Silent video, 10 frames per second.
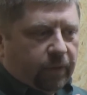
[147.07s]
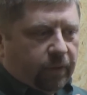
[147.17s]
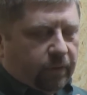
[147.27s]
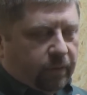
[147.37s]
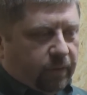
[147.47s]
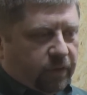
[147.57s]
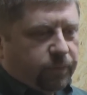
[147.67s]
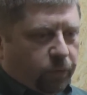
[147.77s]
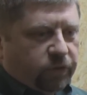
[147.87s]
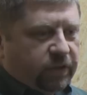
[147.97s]
äh,
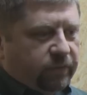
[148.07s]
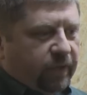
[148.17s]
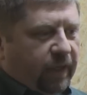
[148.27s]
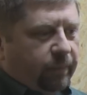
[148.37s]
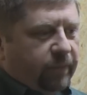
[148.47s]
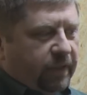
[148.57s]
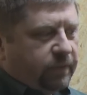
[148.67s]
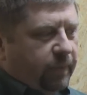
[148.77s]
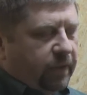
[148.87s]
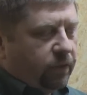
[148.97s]
das Positive haben,
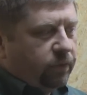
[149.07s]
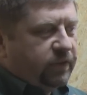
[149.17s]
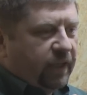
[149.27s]
dass man dadurch